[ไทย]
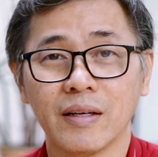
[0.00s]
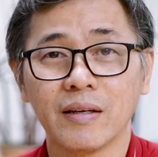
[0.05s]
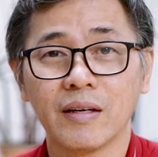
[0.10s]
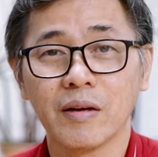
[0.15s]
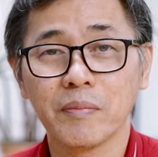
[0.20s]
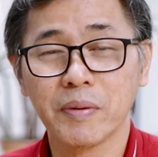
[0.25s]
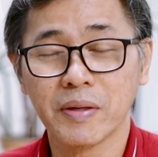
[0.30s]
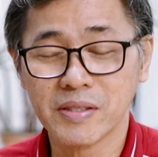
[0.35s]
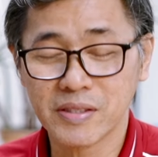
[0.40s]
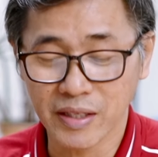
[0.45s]
และ
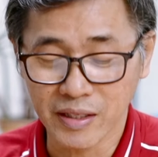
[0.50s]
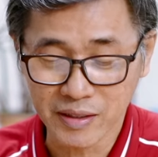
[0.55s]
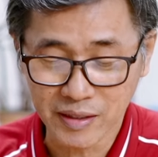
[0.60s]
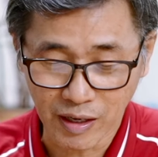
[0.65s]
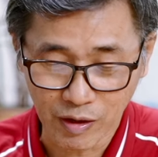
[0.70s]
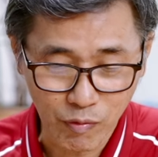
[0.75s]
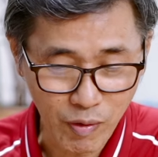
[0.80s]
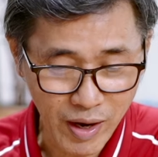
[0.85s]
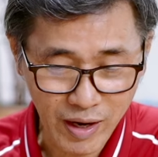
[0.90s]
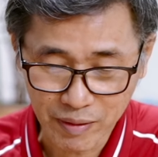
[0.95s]
เป็นจริงดั
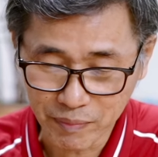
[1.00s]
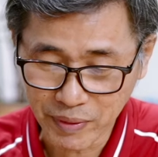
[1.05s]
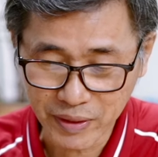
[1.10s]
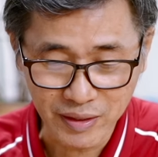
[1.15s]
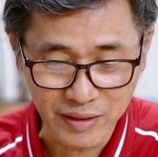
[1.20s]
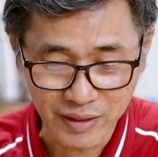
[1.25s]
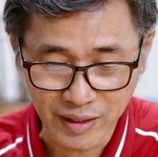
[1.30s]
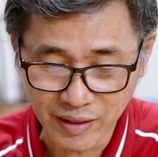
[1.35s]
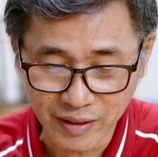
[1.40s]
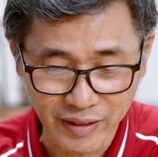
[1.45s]
งว่าไม่
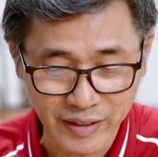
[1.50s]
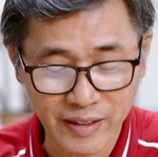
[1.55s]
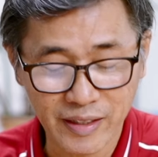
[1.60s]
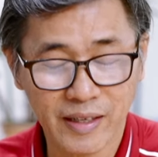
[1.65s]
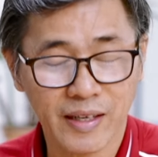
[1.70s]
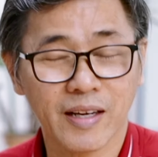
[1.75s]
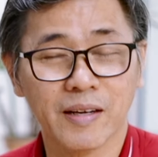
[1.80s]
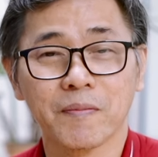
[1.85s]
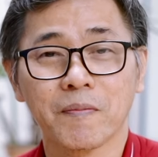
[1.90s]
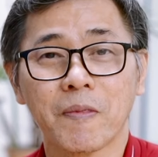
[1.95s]
เหลือเลย
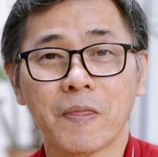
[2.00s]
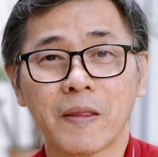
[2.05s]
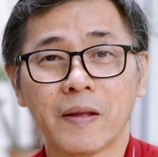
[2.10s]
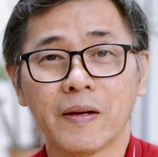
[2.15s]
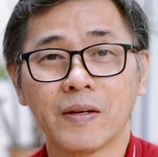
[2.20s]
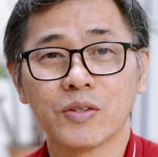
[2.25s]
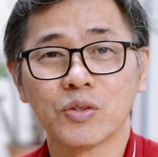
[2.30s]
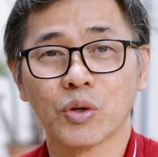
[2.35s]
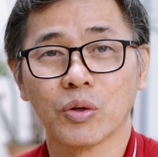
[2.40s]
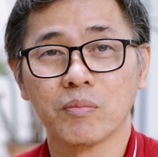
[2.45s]
นะครับ
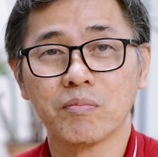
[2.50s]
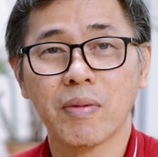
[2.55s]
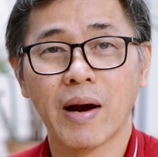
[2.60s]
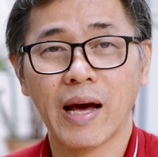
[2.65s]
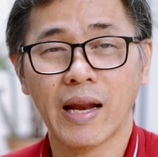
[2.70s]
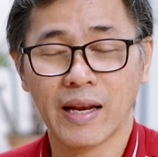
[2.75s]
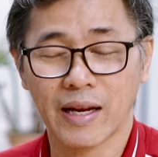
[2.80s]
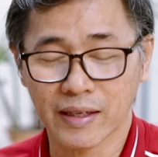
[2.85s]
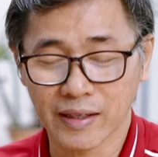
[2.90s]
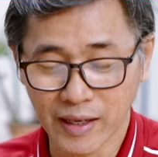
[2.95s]
จนบ้า
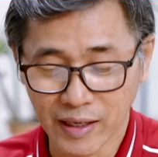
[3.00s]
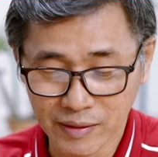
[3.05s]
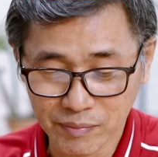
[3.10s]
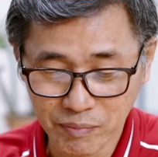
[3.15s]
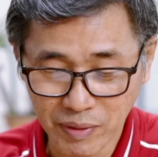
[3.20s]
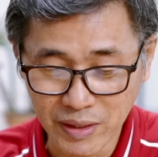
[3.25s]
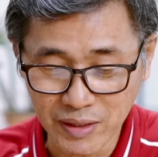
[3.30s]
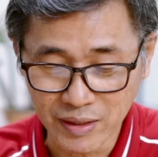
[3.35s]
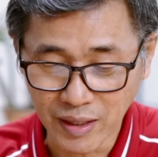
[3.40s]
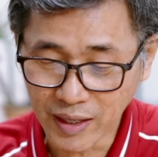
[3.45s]
นหลังนั้น
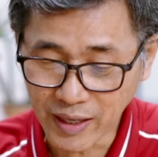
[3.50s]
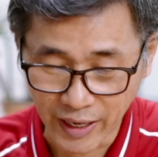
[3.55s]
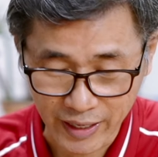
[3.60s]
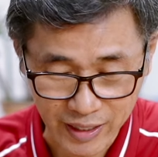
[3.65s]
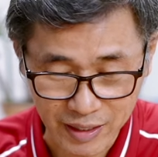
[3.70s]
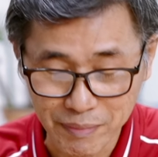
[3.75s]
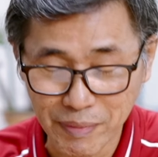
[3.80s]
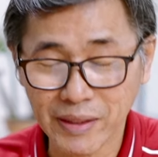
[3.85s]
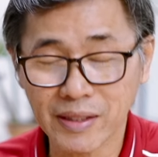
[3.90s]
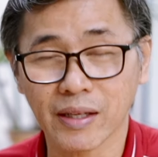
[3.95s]
ไม่เหลือไก่
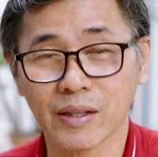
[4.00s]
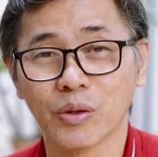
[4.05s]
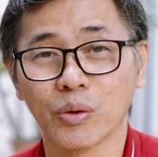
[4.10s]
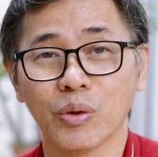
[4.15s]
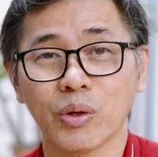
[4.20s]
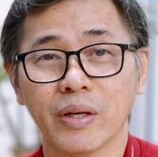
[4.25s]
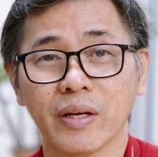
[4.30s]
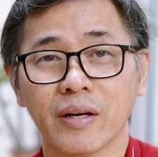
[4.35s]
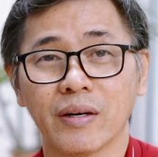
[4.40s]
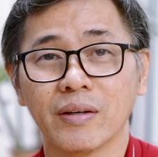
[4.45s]
เลยแม้แต่ตัว
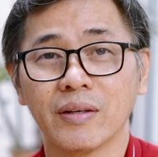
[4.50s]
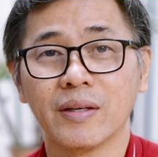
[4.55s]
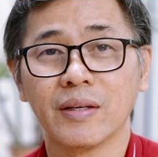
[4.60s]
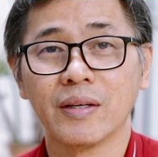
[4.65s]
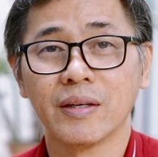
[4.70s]
เดียว